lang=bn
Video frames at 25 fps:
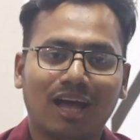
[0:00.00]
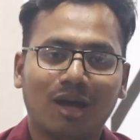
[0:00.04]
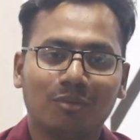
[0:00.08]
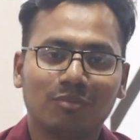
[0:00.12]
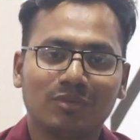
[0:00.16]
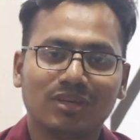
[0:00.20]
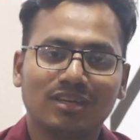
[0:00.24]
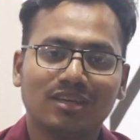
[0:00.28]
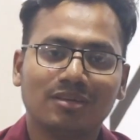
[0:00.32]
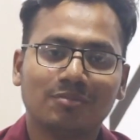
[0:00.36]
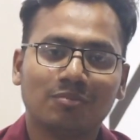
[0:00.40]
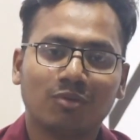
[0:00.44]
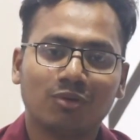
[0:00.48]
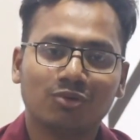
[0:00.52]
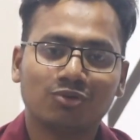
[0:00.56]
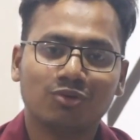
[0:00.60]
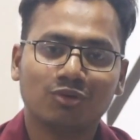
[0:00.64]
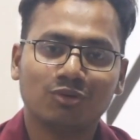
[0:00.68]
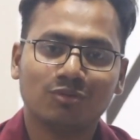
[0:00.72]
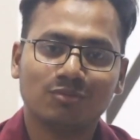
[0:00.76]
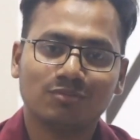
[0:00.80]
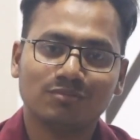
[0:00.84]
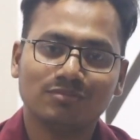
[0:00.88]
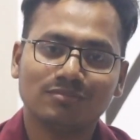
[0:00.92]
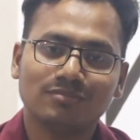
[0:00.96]
আমি এই
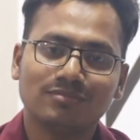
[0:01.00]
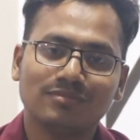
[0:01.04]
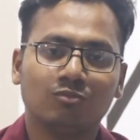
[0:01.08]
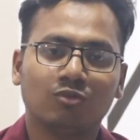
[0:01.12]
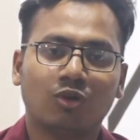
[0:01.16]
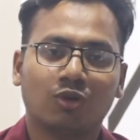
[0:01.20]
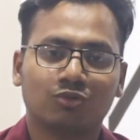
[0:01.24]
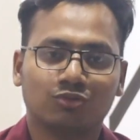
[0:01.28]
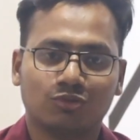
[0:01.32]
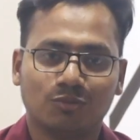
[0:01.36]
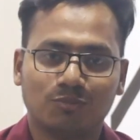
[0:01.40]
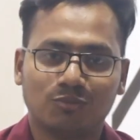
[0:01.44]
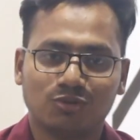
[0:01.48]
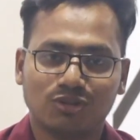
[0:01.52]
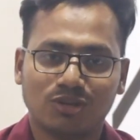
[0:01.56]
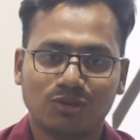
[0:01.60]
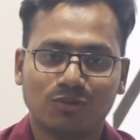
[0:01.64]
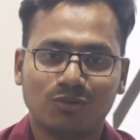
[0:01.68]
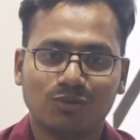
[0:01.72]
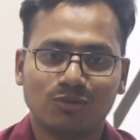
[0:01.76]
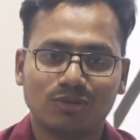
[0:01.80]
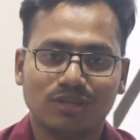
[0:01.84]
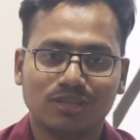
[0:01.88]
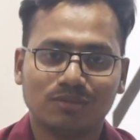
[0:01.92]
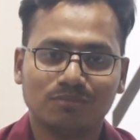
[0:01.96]
প্রথম রক্ত প্রদান
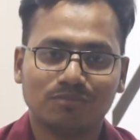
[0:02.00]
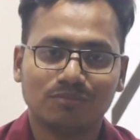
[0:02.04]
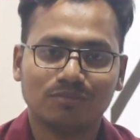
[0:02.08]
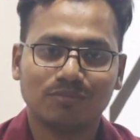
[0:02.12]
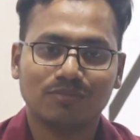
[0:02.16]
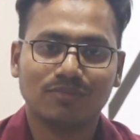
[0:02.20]
করলাম